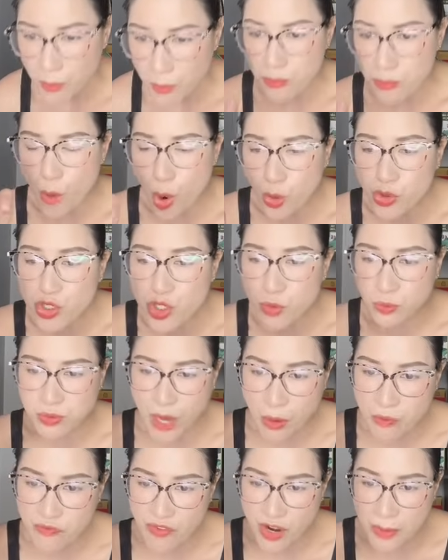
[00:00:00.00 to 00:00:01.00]
bốn chục
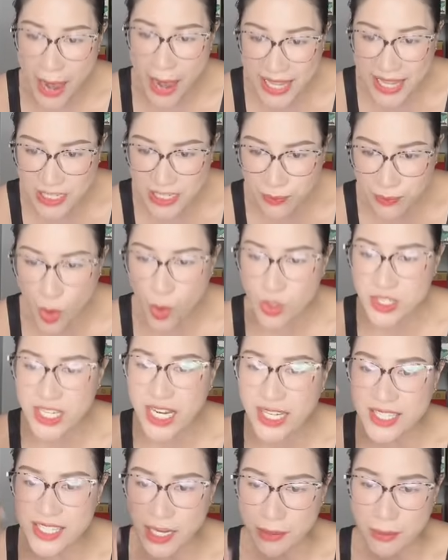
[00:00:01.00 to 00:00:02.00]
đồng với 300 đô
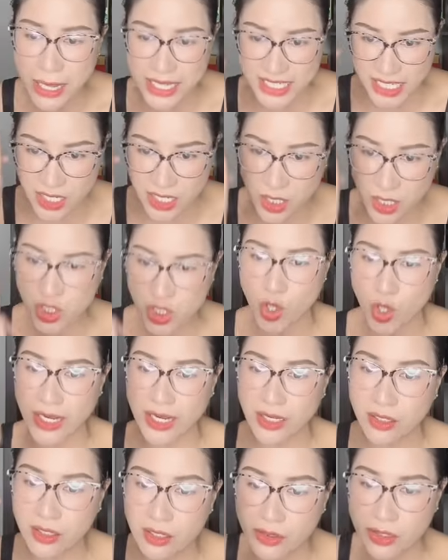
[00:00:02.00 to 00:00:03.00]
chắc chắn bạn sẽ lựa chọn là
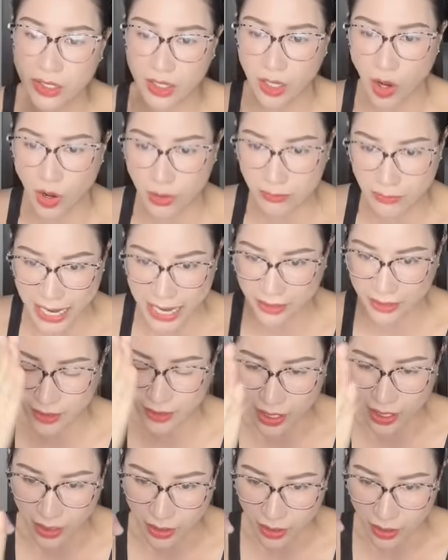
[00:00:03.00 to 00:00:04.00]
gửi con bạn
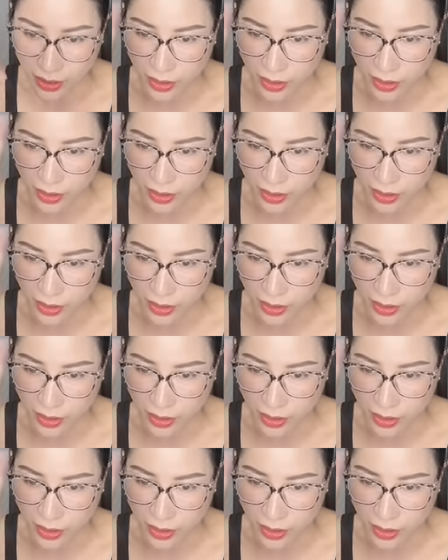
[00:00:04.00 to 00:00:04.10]
để